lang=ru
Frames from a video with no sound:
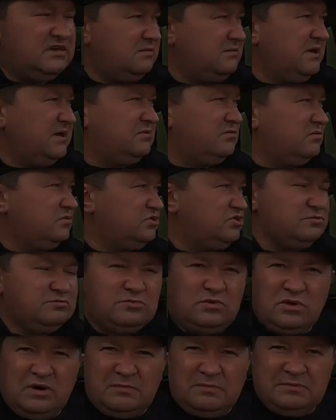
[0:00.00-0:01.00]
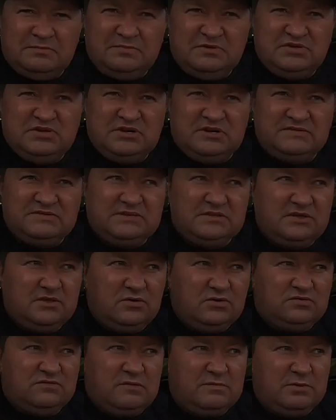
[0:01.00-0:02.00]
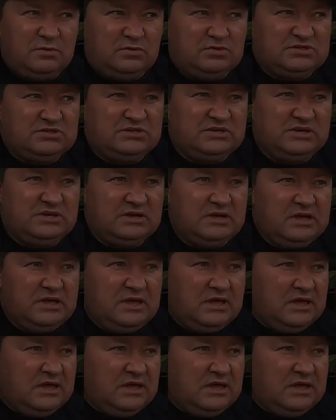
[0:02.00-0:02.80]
ребят, очень много подписчиков задает вопросы